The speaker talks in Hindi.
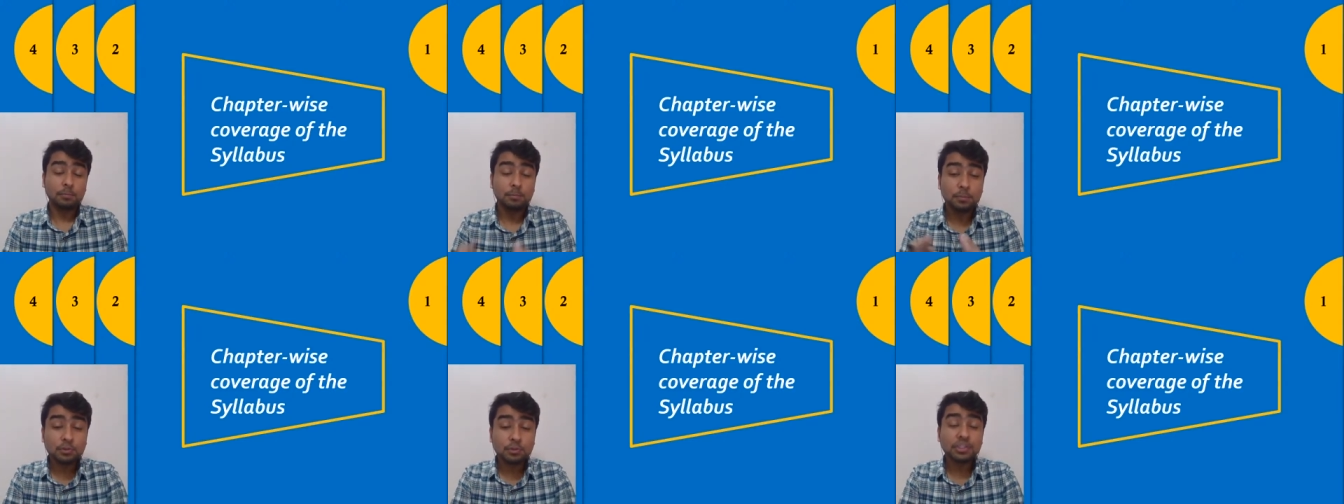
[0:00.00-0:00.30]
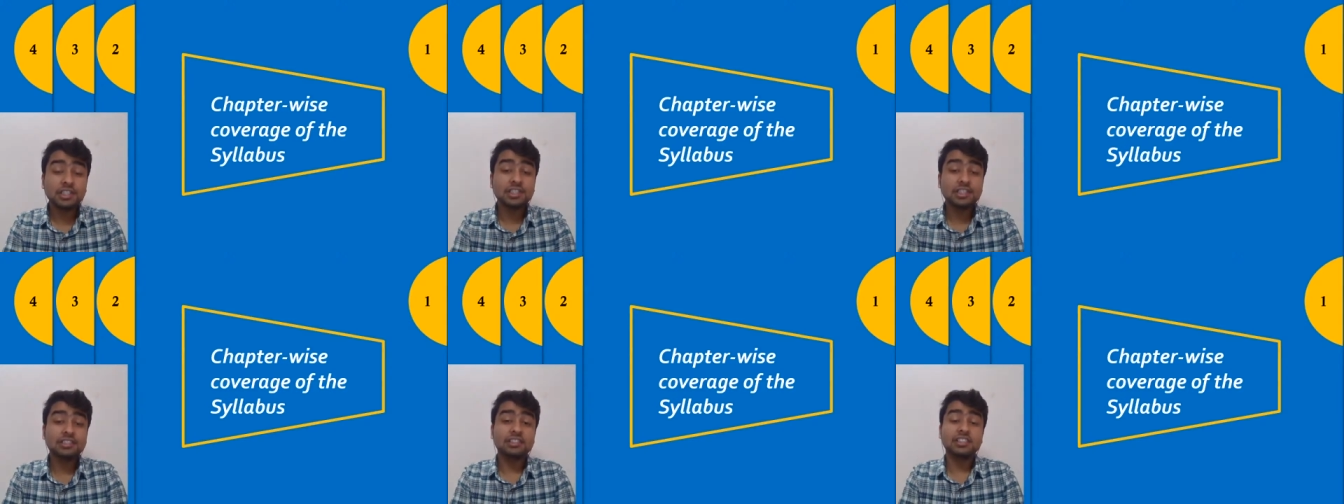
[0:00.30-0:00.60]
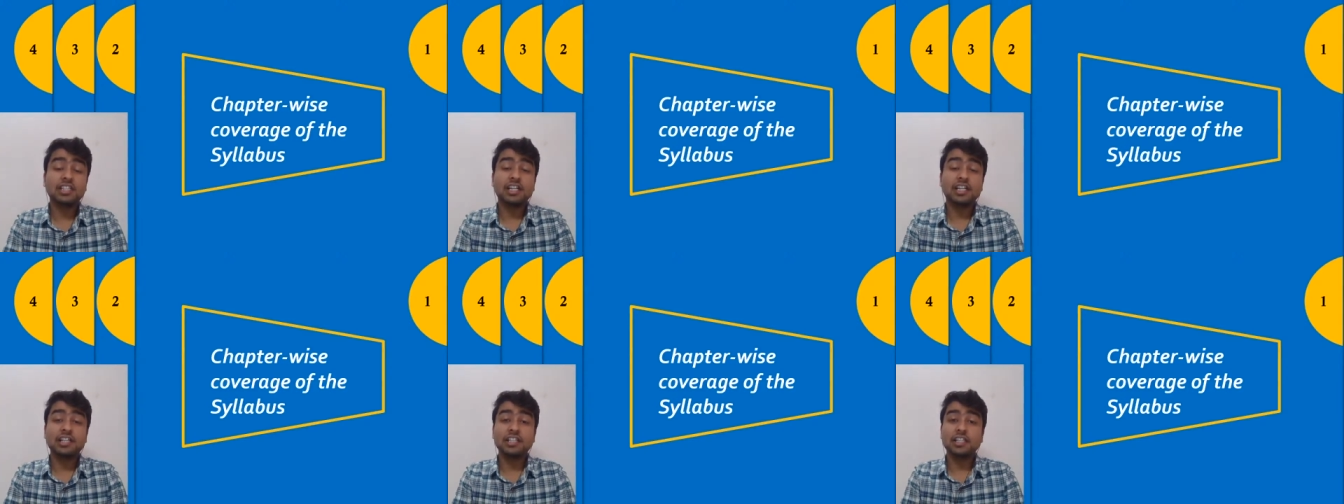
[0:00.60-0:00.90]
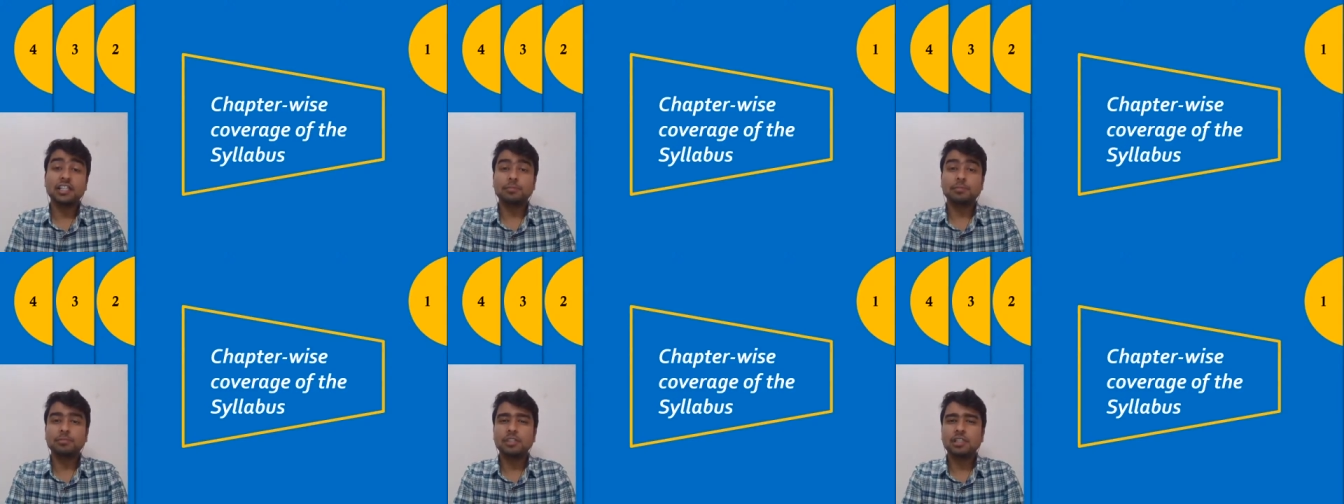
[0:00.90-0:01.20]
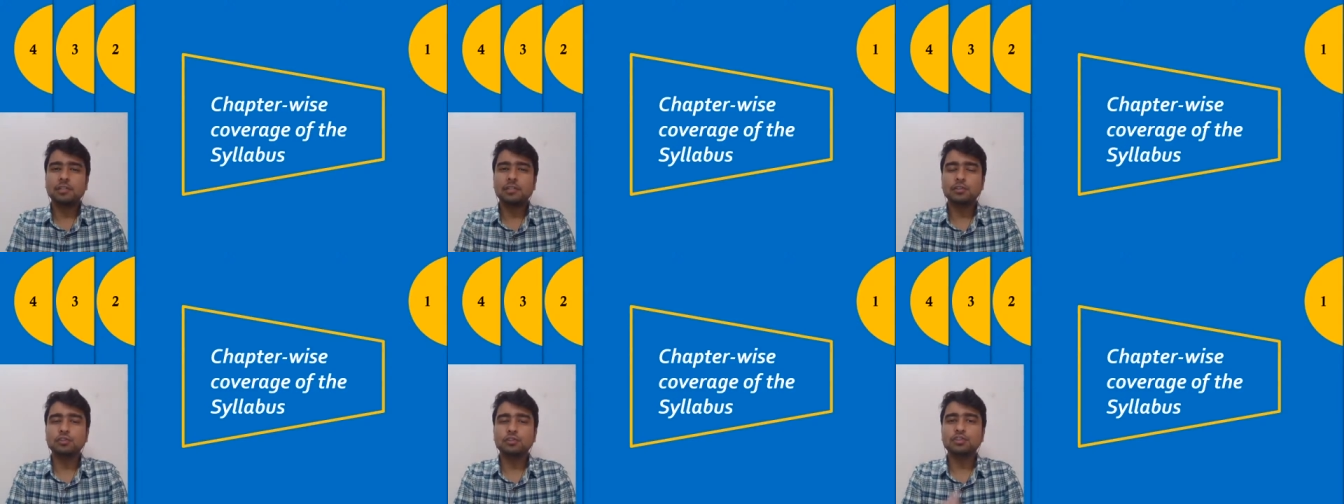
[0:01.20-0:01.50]
पूरी एनसीईआरटी आपकी
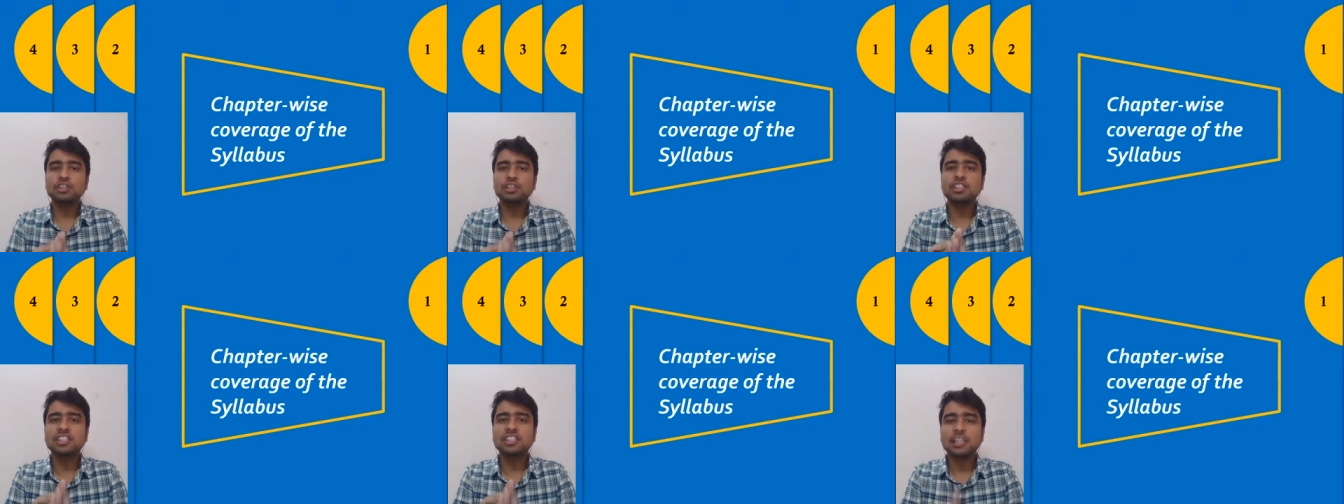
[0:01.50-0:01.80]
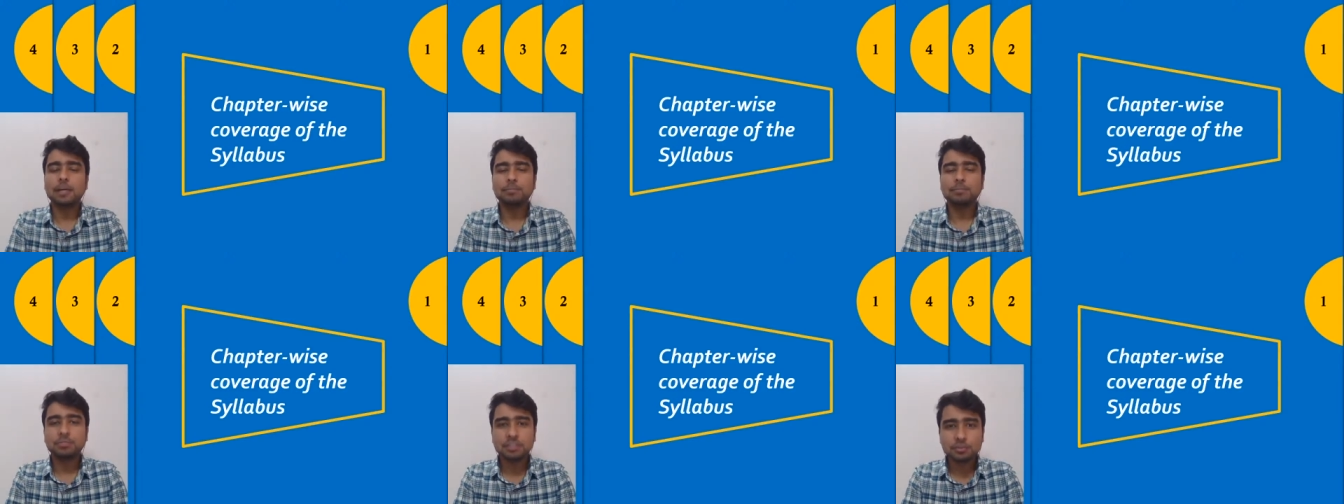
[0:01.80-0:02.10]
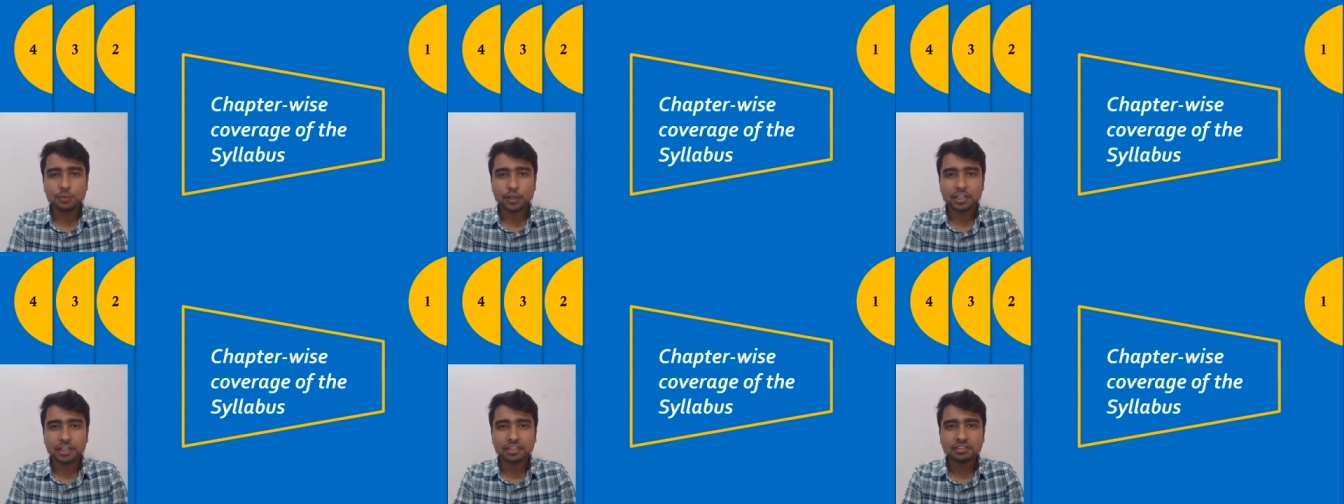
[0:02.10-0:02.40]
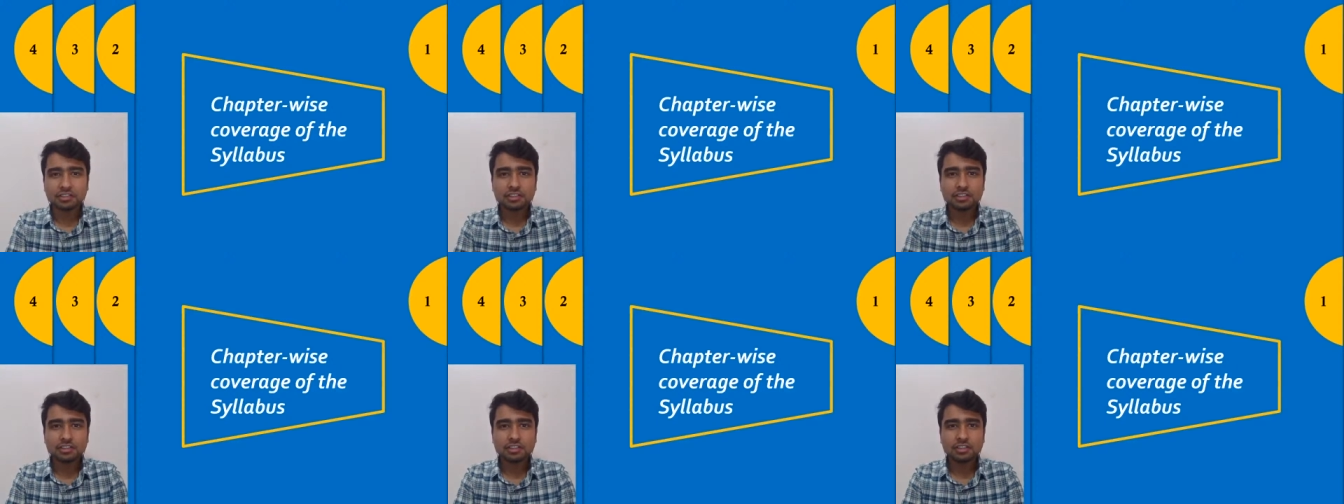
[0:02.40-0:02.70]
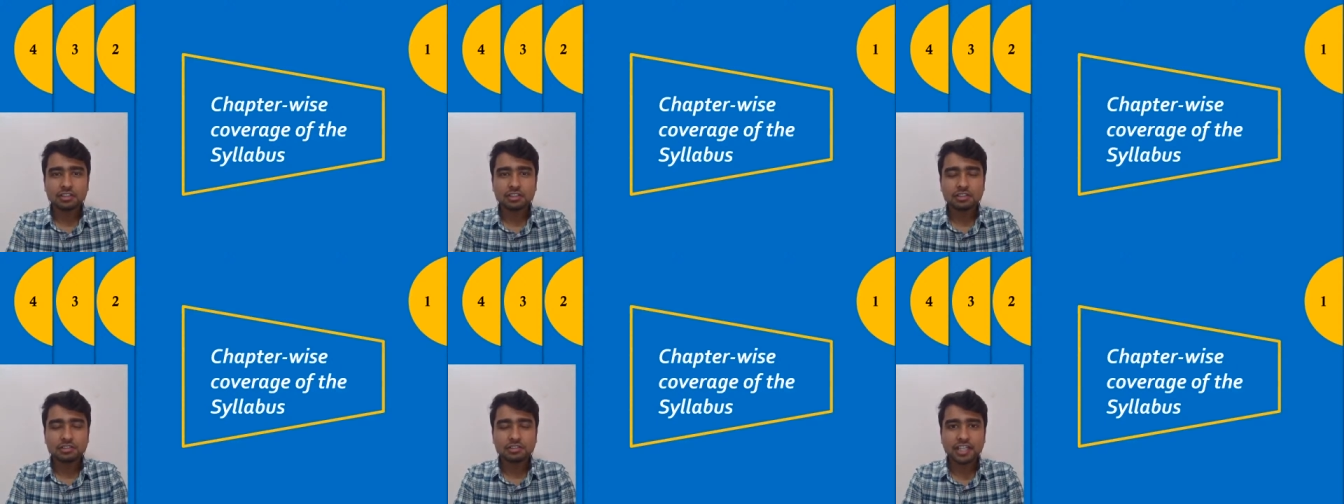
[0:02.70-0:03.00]
कवर होगी चैप्टर वाइज
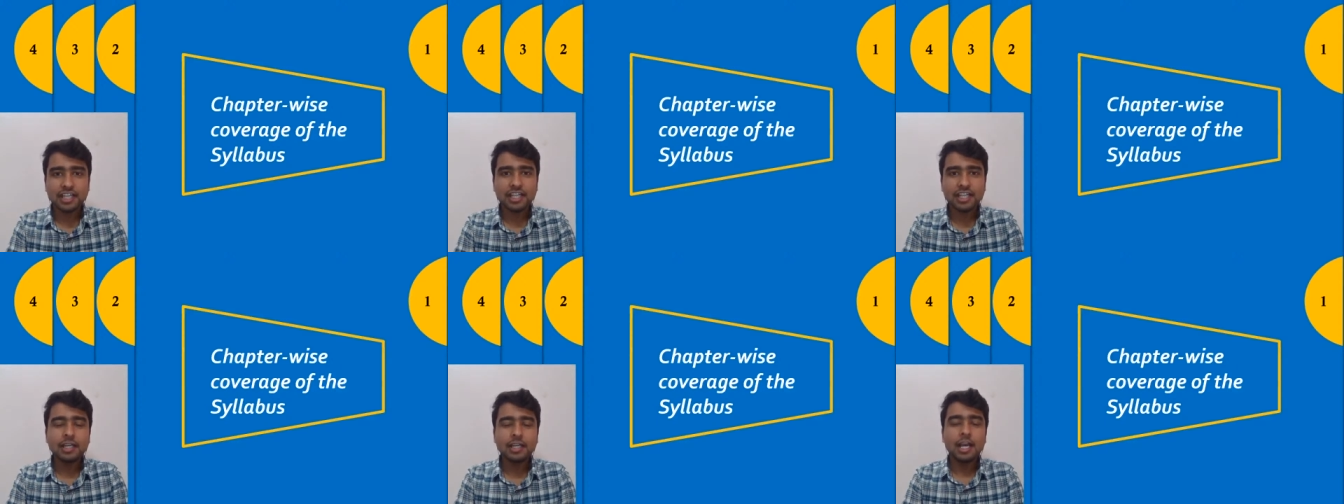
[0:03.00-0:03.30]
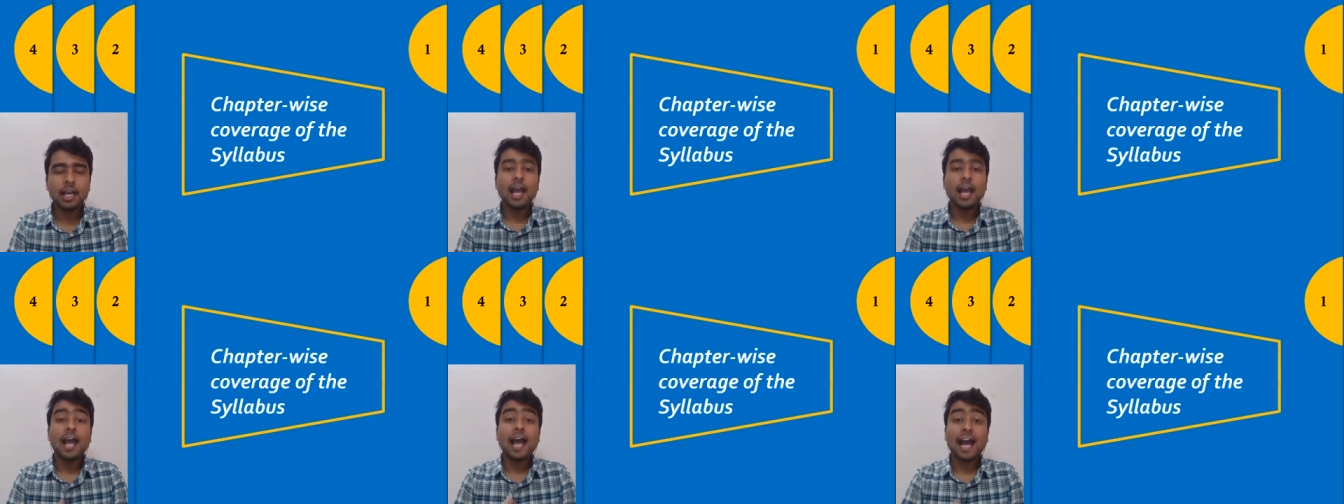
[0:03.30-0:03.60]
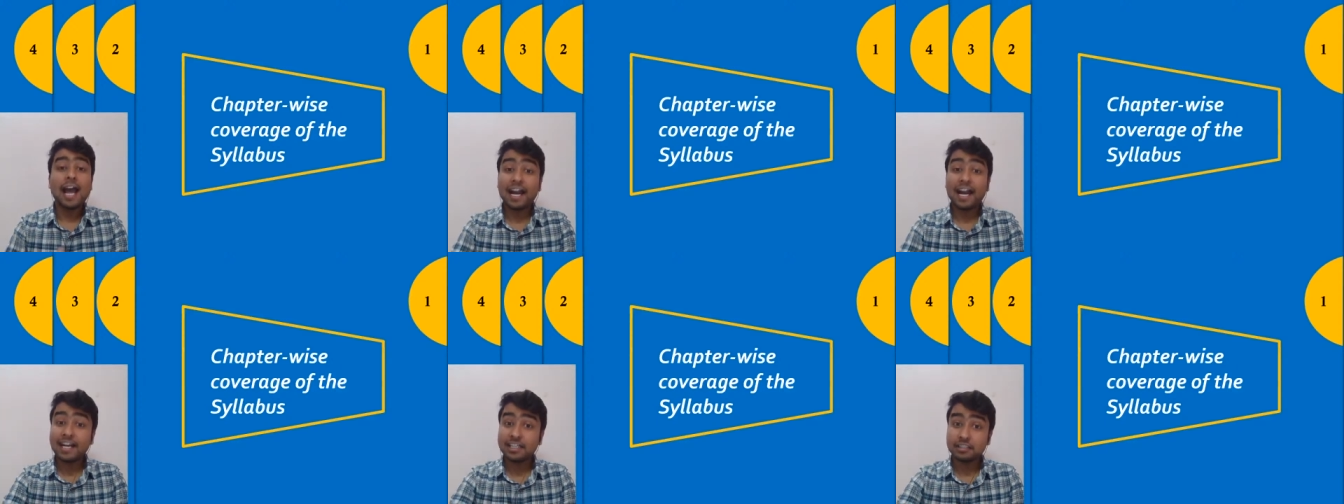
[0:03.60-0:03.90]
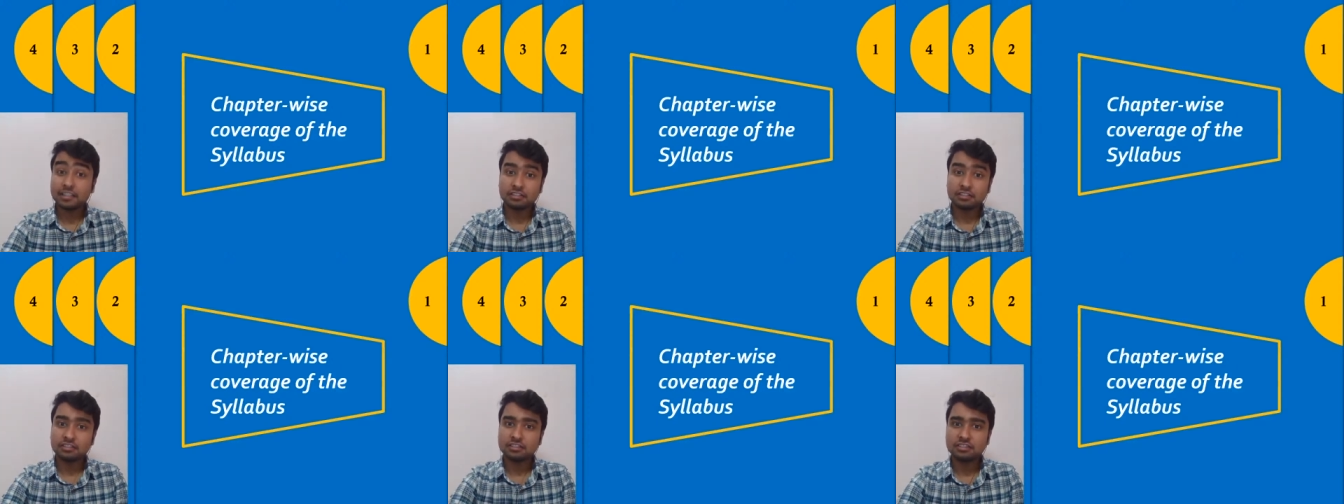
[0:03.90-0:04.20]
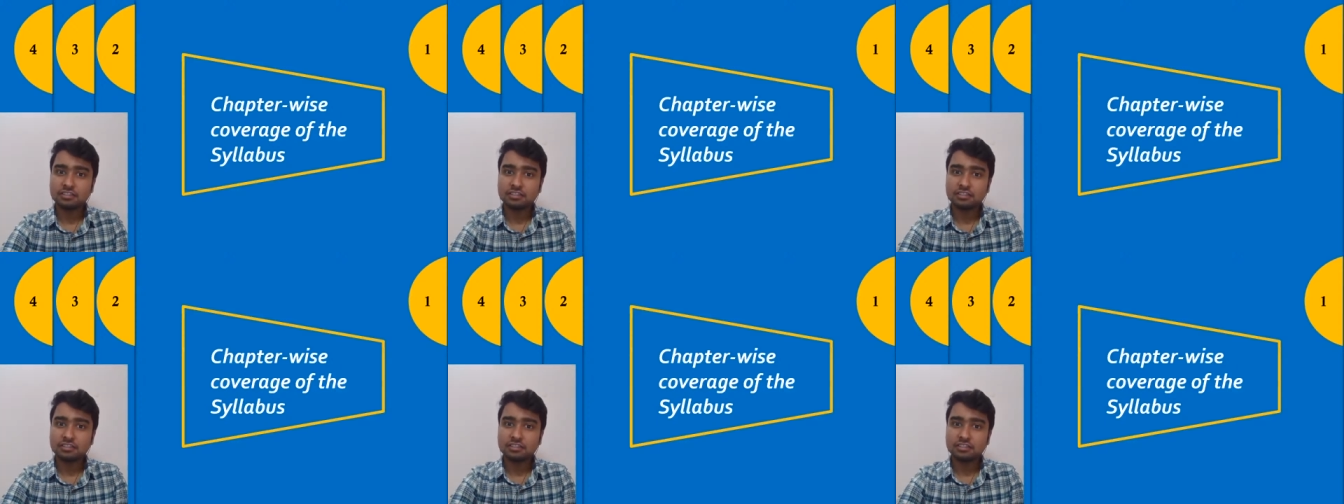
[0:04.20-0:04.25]
राइट एंड